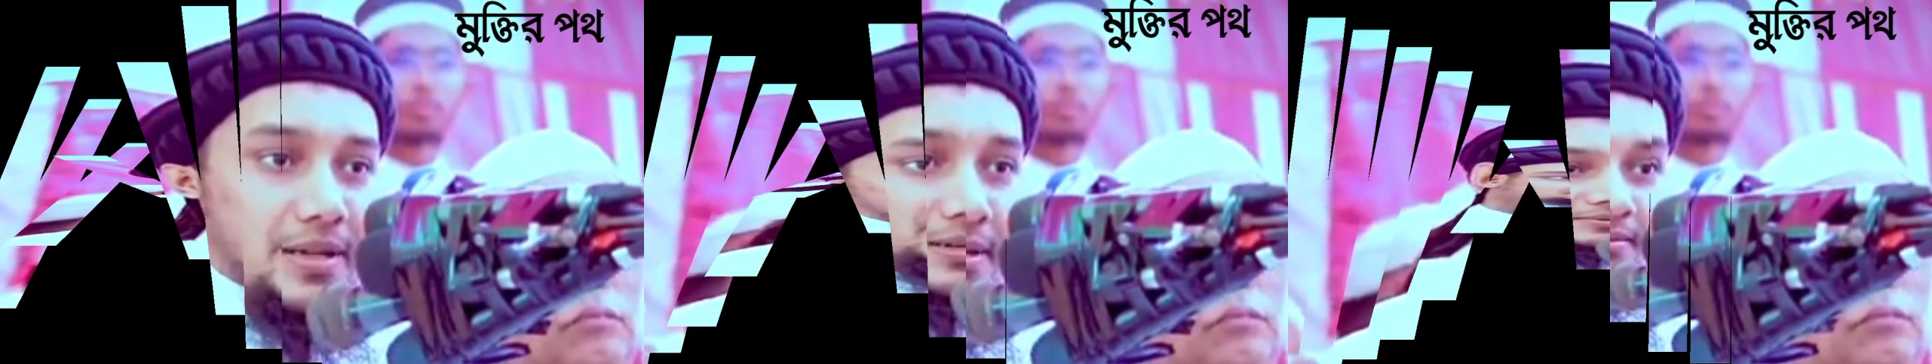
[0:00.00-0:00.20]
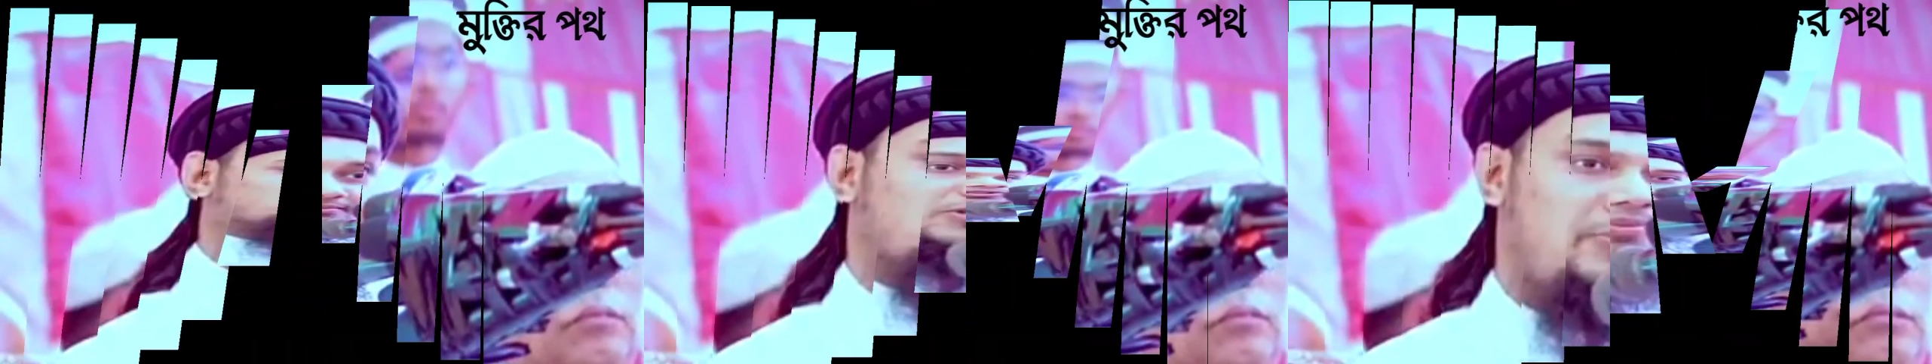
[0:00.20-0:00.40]

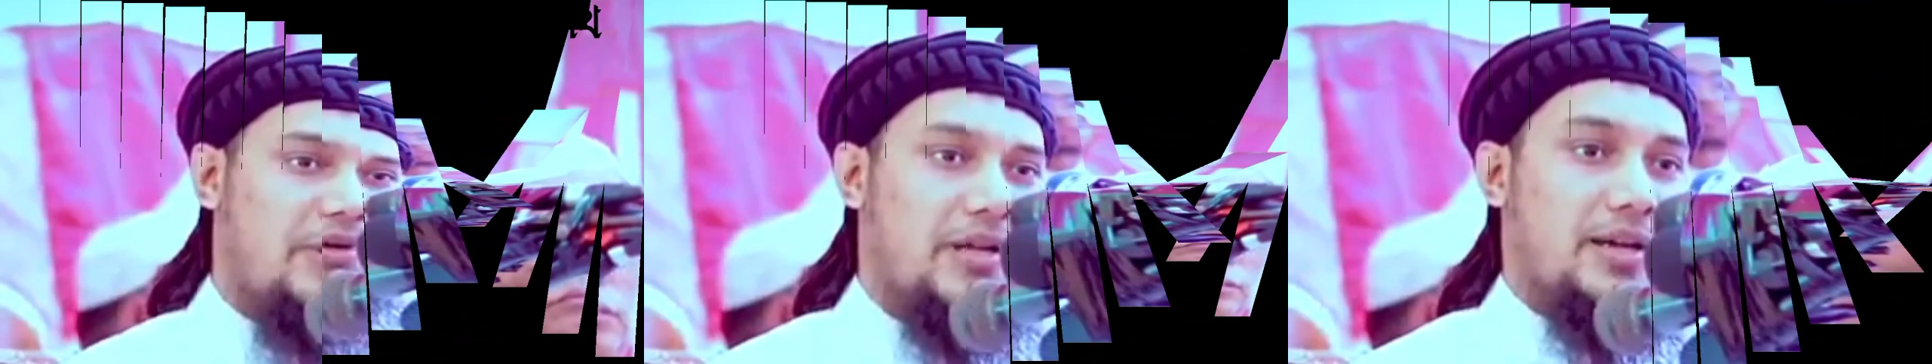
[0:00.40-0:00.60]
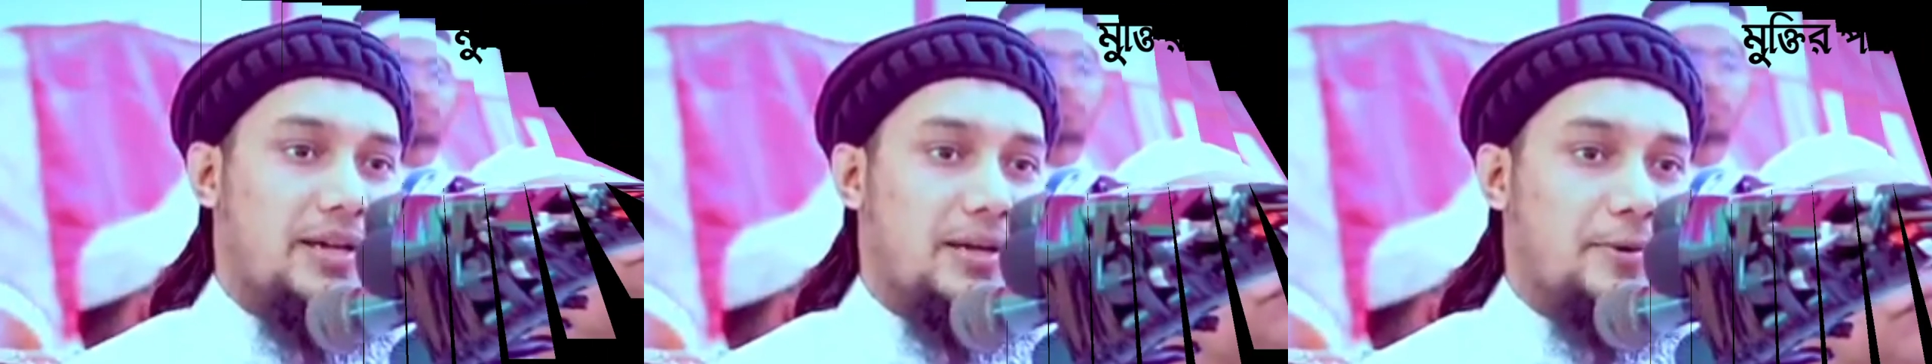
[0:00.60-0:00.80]
এমন হতে
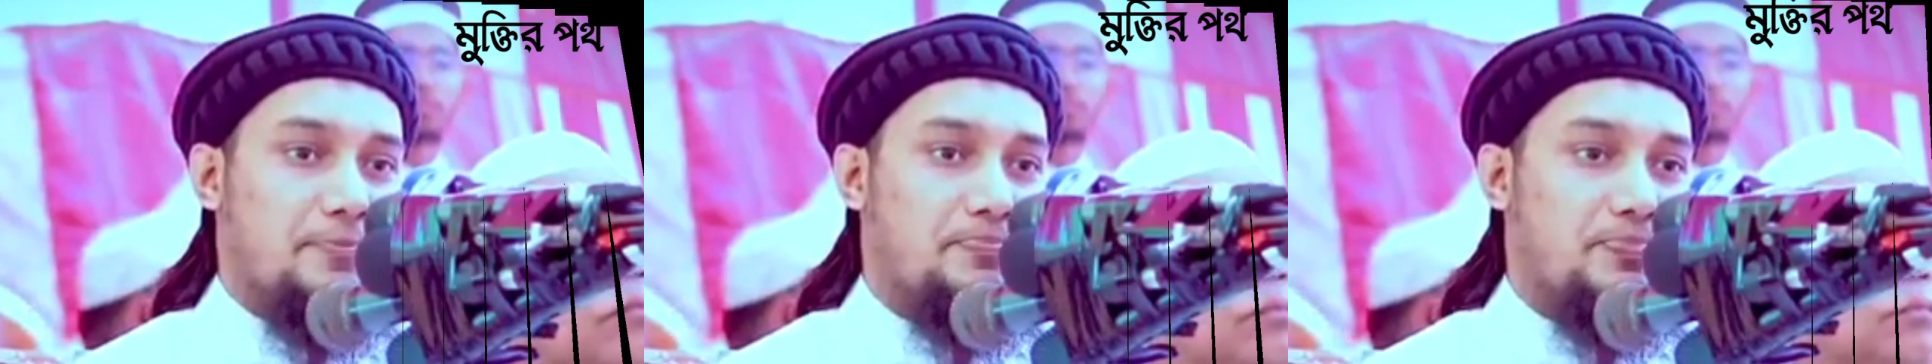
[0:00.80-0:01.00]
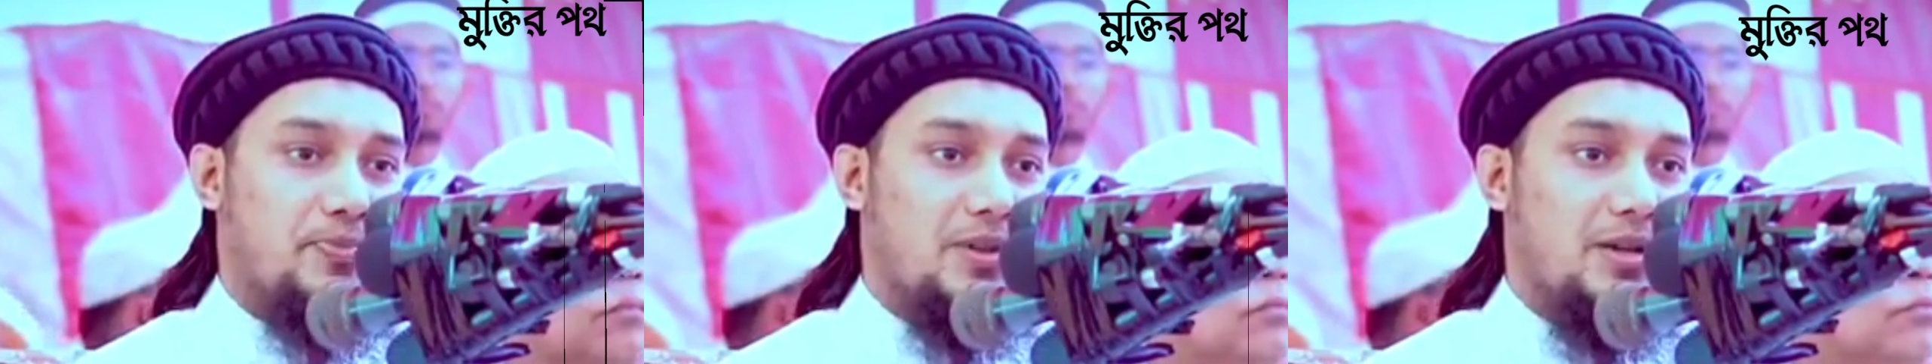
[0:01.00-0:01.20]
পারে
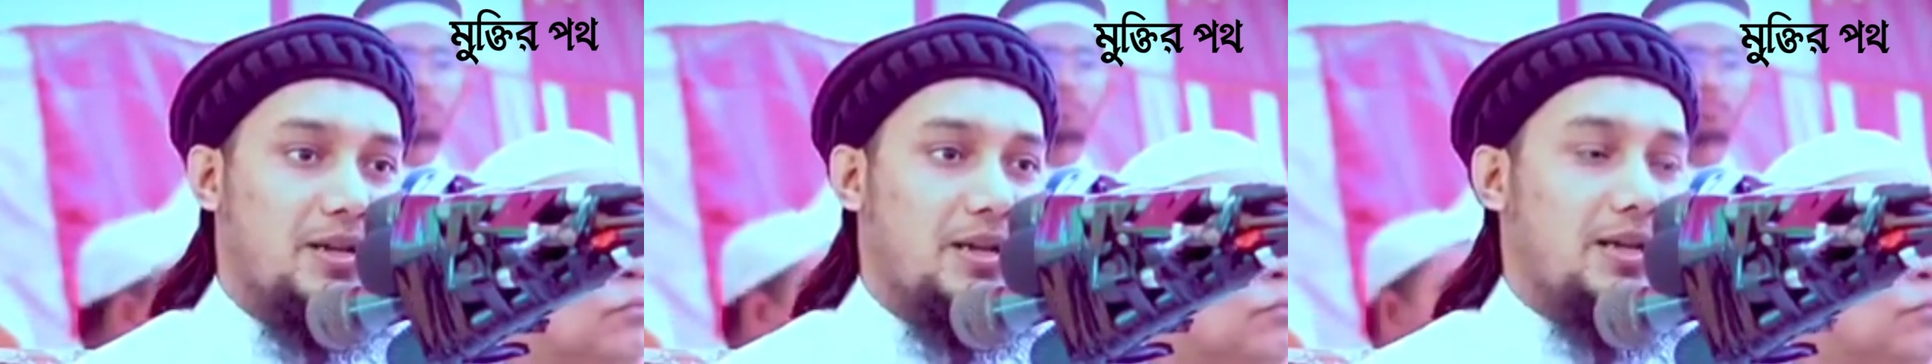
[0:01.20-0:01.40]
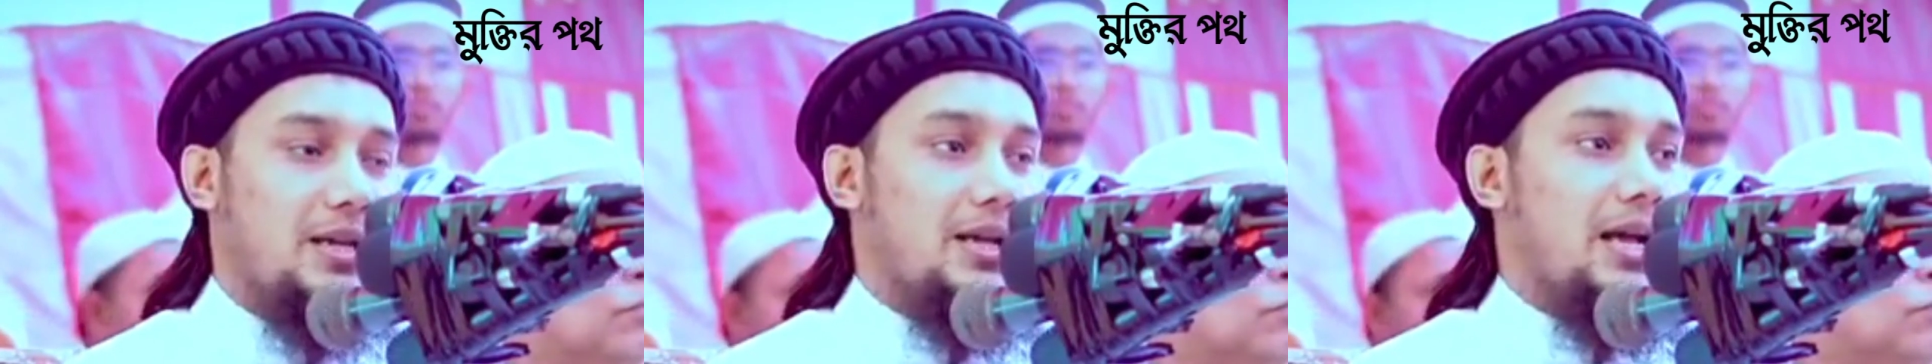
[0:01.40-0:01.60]

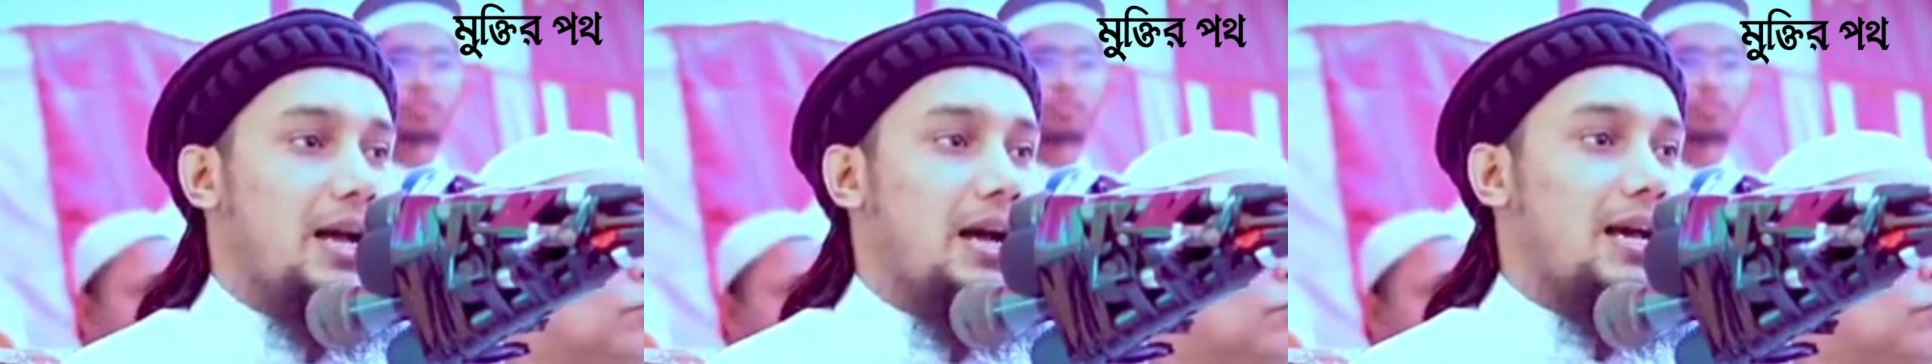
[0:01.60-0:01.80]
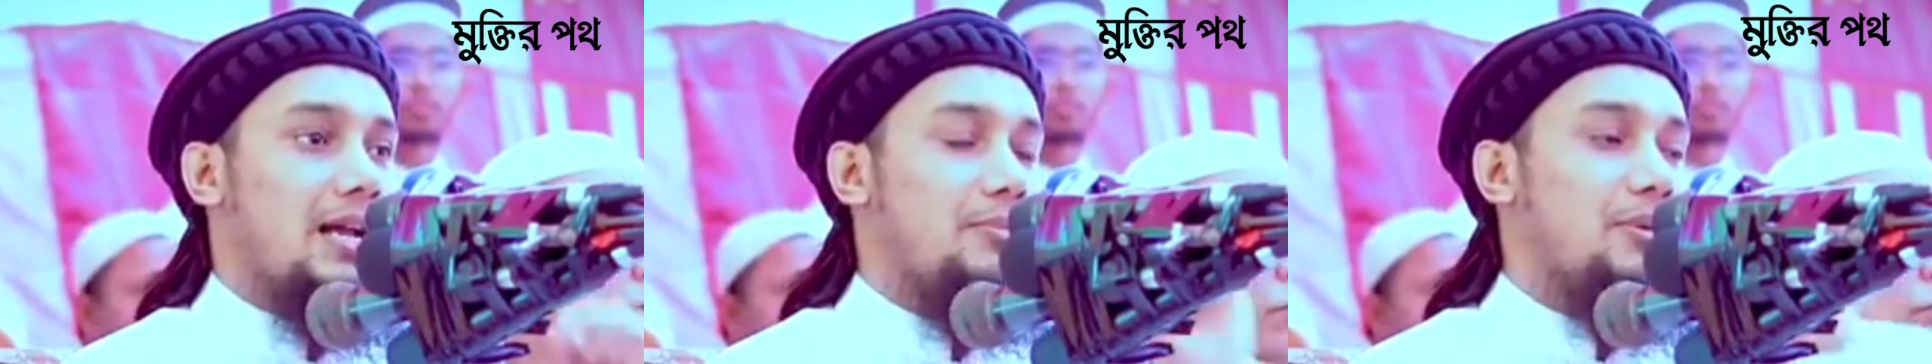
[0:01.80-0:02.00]
আর